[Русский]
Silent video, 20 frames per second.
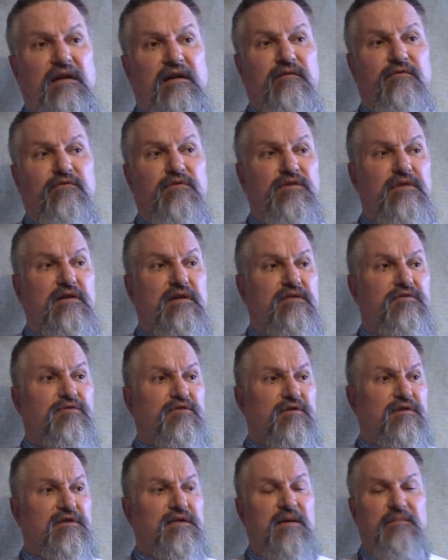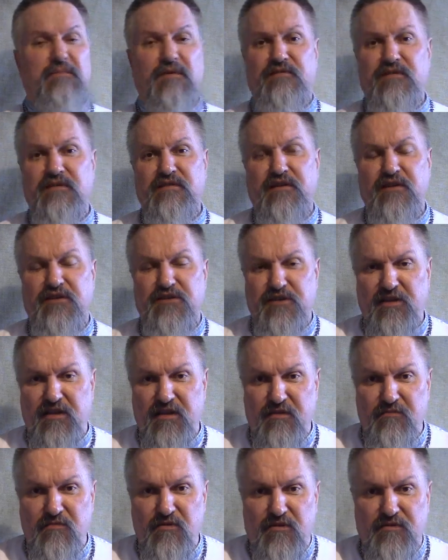Вот э, то же самое
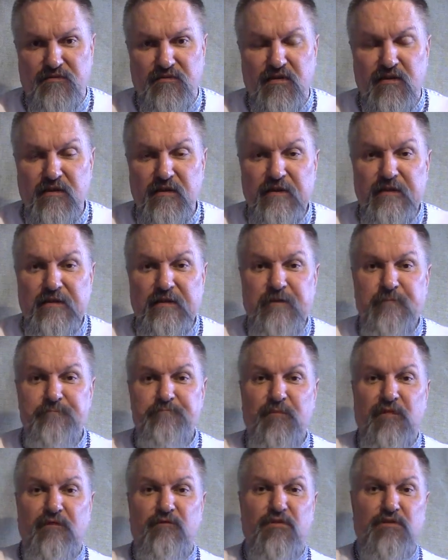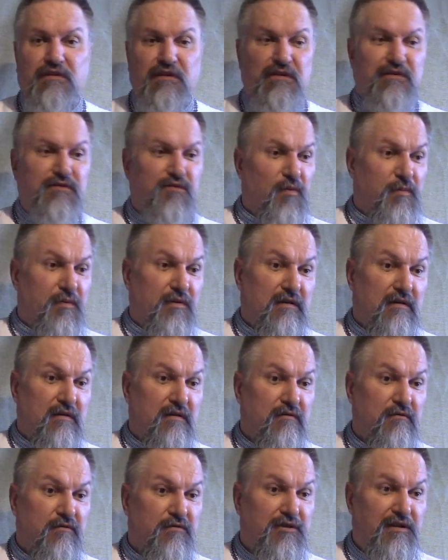воскрешение мертвых. Вот из опыта
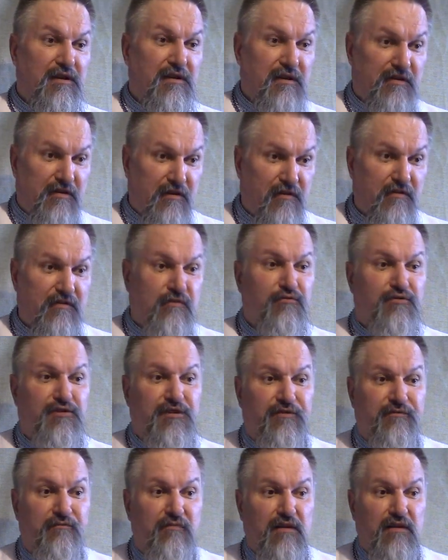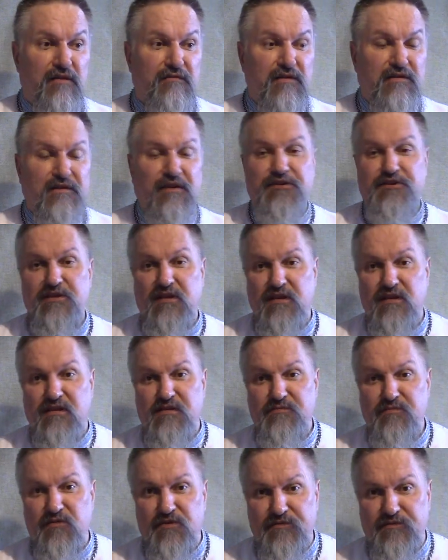уже несколько случаев было воскрешение
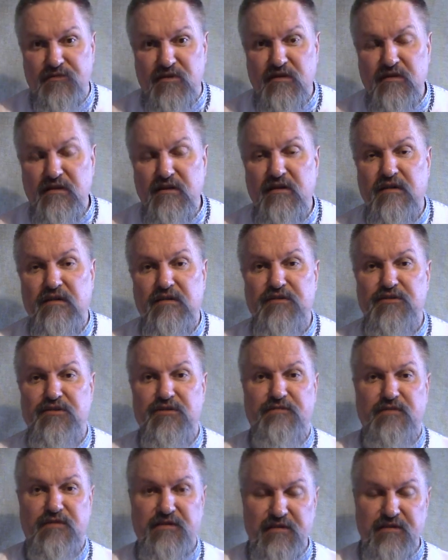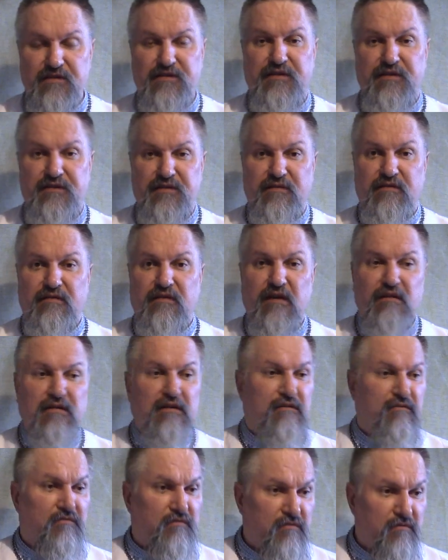из мертвых, а, значит, воскресение,
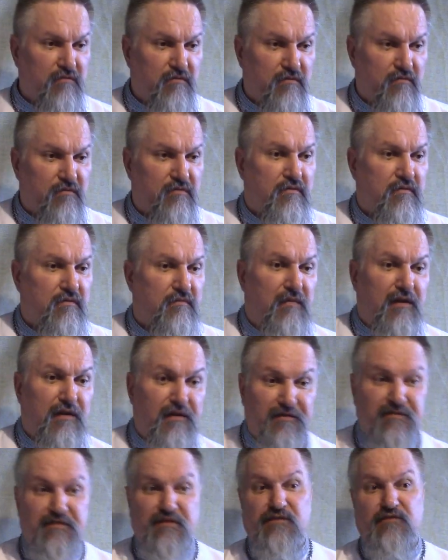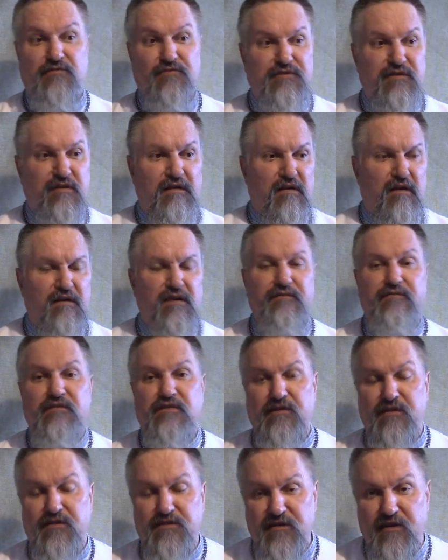когда ну, молился за людей, они
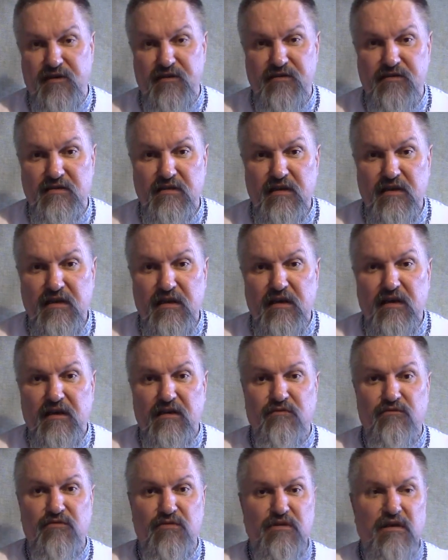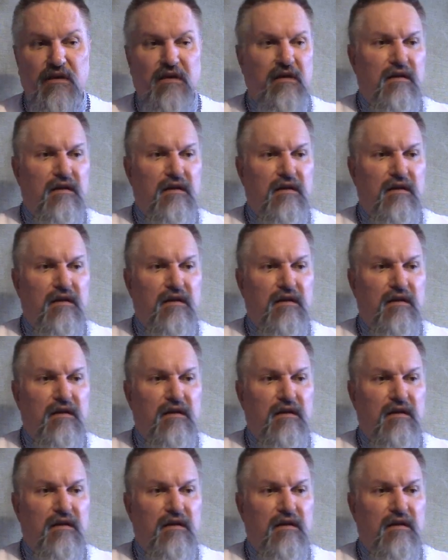воскрешались. Вот.